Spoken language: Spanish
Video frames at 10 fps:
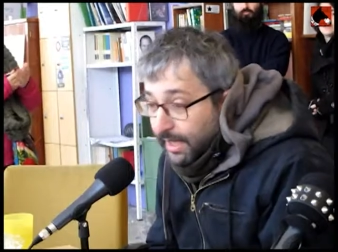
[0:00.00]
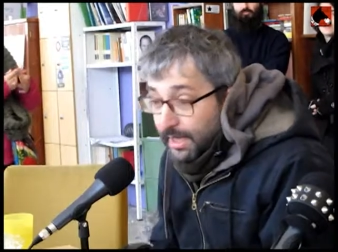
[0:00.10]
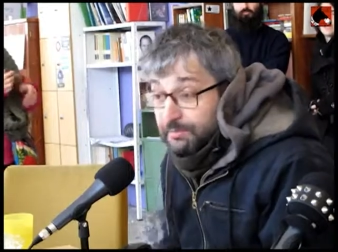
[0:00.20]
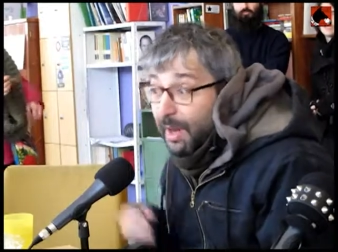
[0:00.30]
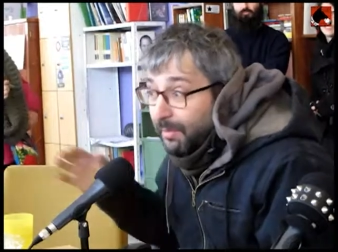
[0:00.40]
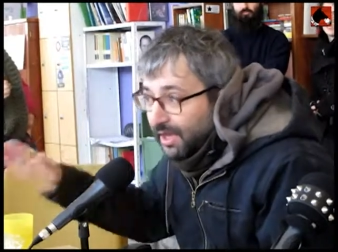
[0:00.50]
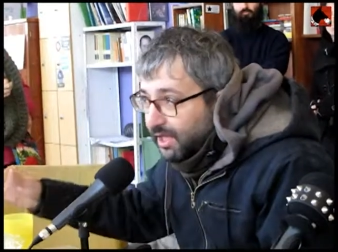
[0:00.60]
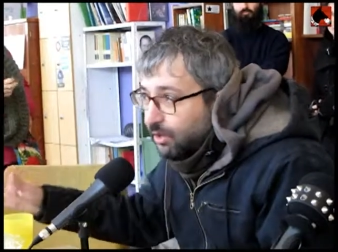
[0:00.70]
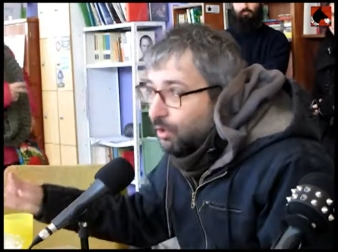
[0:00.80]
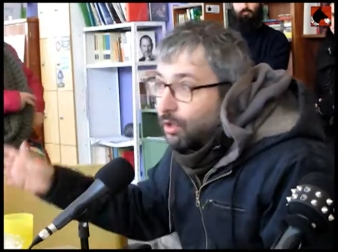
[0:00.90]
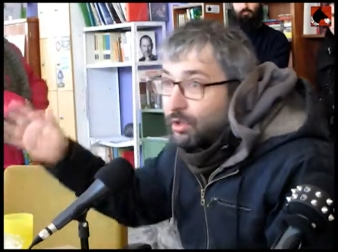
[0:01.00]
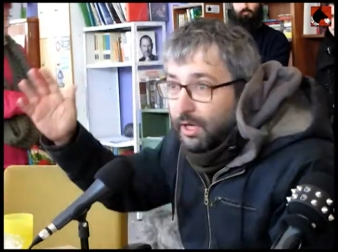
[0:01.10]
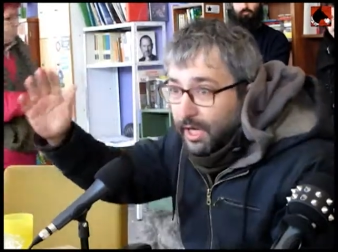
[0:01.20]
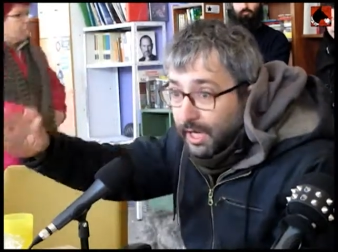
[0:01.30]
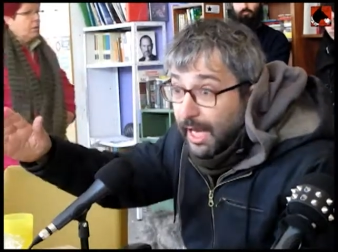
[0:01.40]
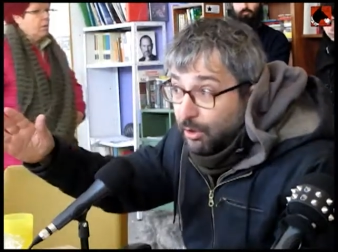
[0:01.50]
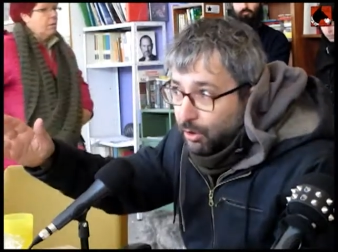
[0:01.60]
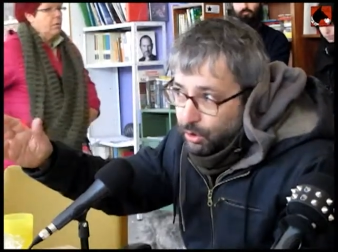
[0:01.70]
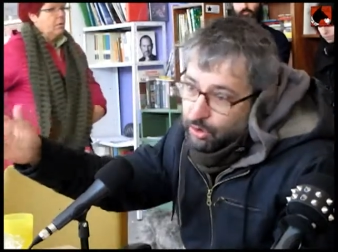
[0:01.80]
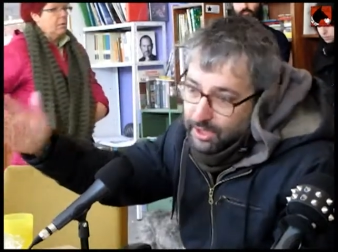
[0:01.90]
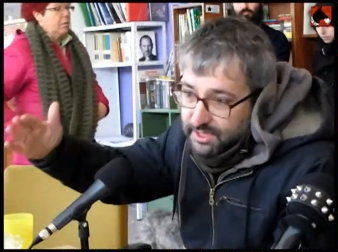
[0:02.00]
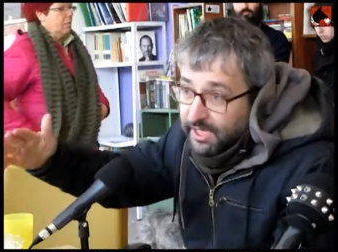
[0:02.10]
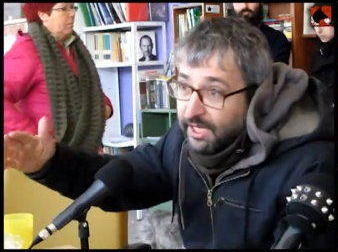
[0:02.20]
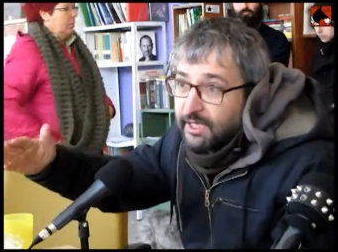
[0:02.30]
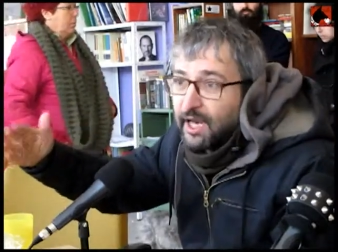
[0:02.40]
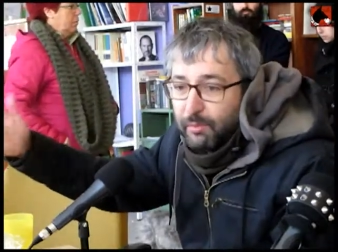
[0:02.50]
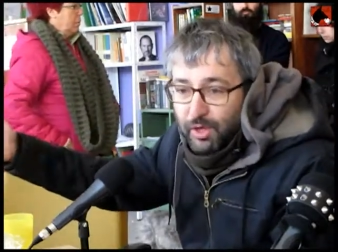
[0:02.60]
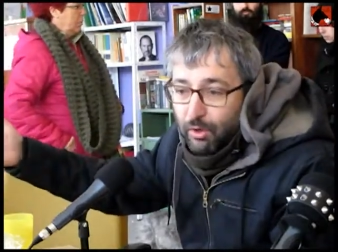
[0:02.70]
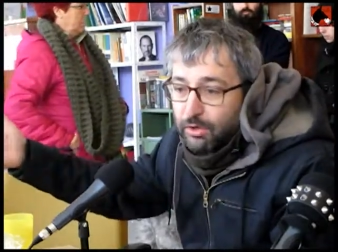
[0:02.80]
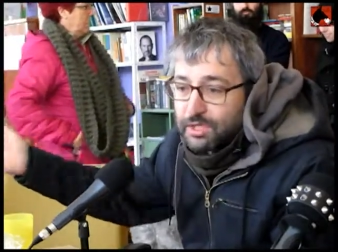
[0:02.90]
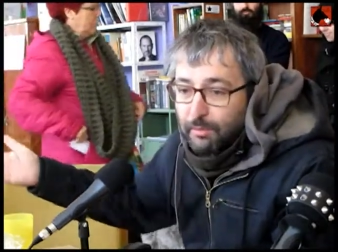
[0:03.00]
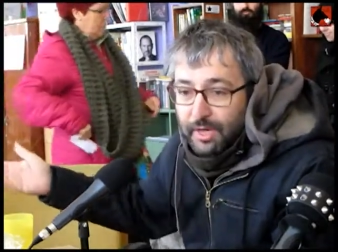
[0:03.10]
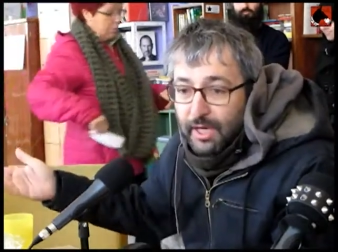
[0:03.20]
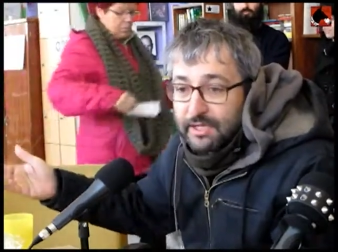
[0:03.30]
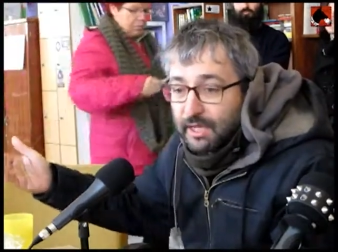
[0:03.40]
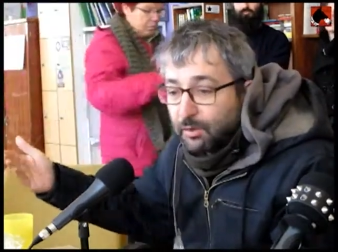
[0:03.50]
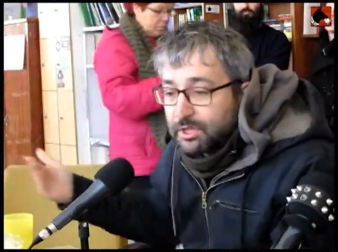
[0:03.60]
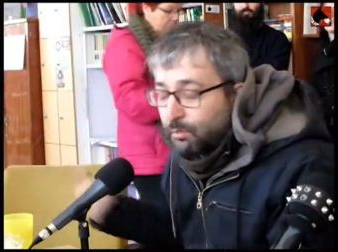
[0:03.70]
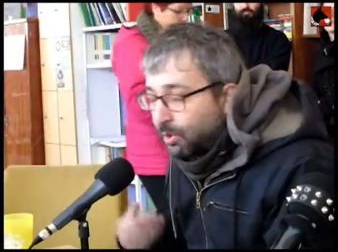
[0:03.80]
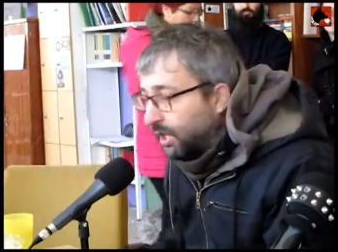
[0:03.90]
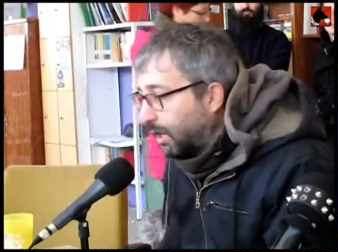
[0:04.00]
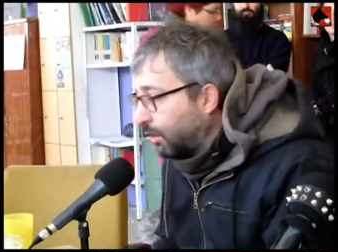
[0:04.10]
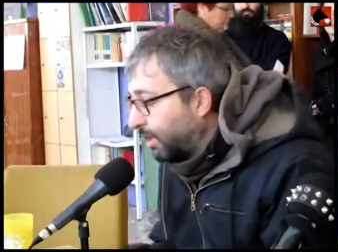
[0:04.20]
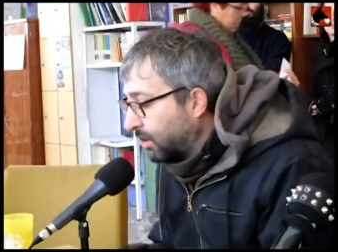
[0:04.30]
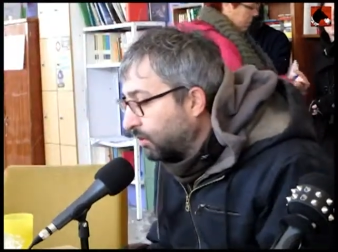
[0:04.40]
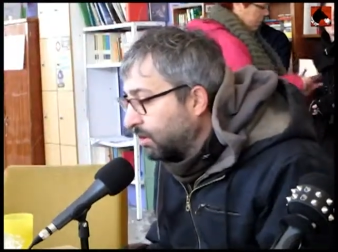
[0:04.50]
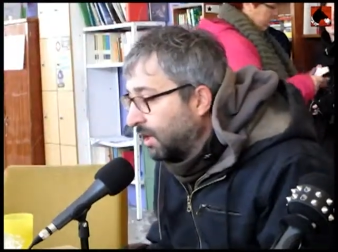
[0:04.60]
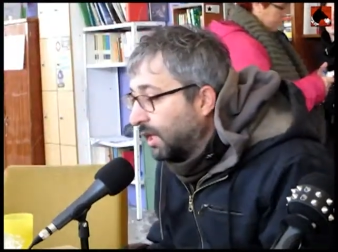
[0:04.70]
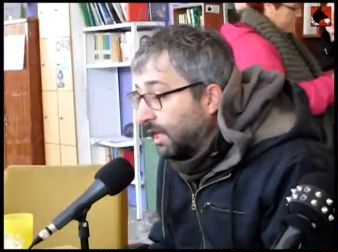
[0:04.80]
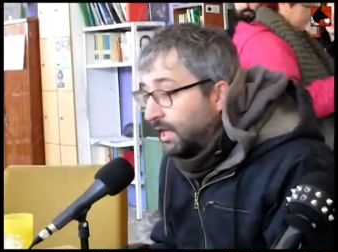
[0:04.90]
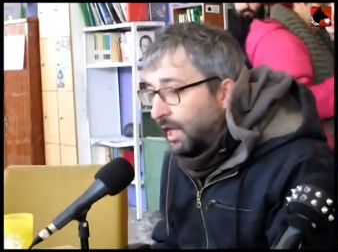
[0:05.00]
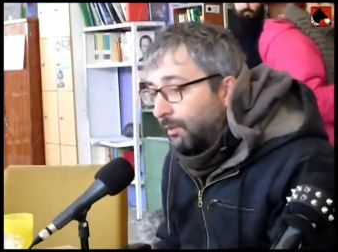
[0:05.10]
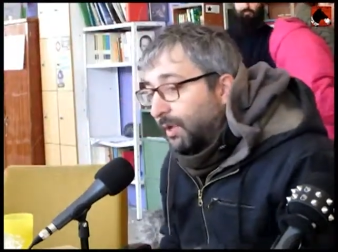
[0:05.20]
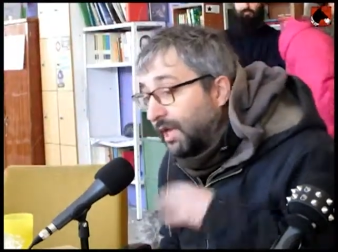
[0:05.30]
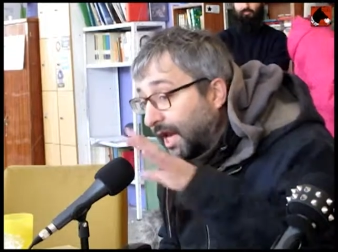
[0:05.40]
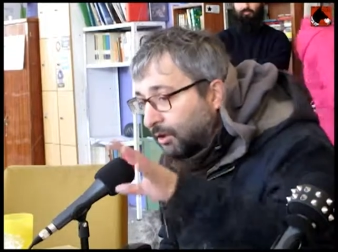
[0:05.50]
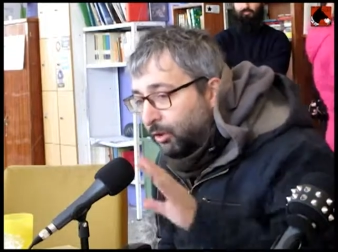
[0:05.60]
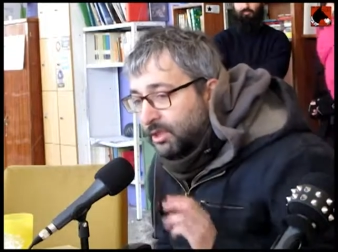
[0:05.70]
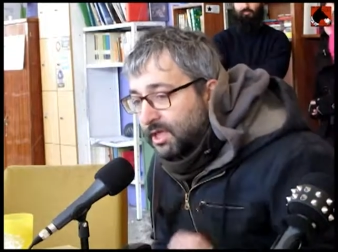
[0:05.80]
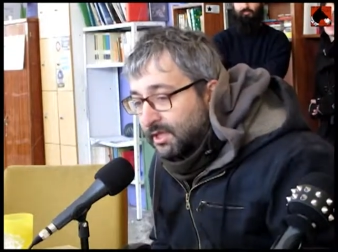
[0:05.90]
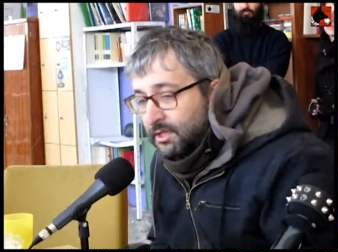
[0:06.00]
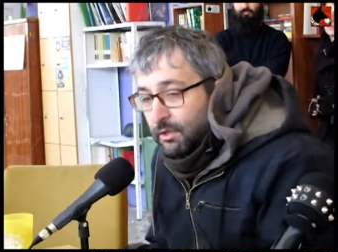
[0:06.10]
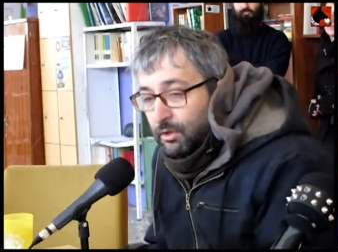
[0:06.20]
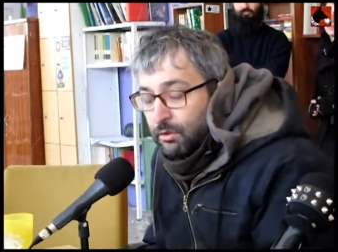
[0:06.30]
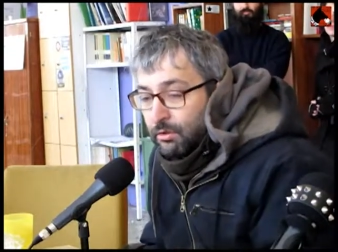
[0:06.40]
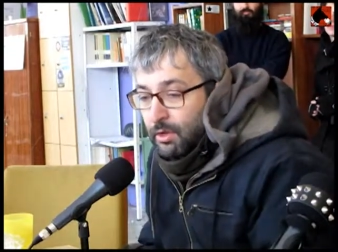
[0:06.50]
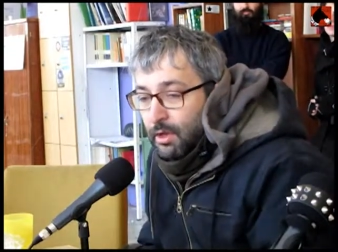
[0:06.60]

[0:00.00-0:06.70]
Que es Pan Bendito, eh, Caño Roto, que es en Latina, pero siempre está, está muy ligado al barrio, y, y el Alto de San Isidro, ¿no?